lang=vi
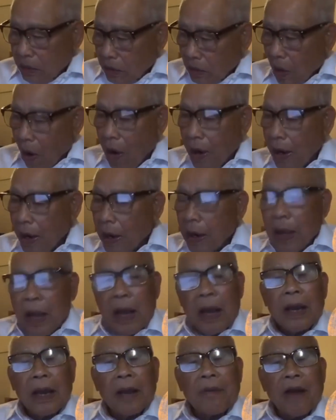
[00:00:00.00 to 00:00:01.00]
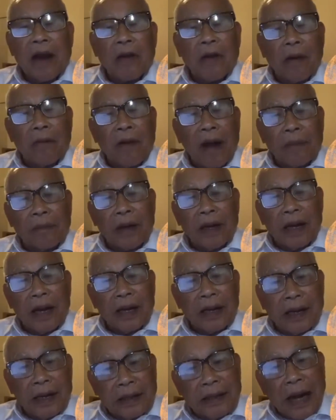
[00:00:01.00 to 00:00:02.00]
Rồi cái phái đoàn Pháp đó là
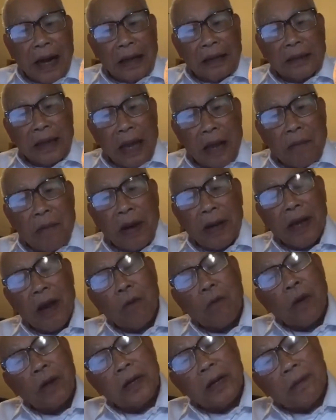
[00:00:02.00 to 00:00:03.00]
nghĩ rằng nếu mà kéo quân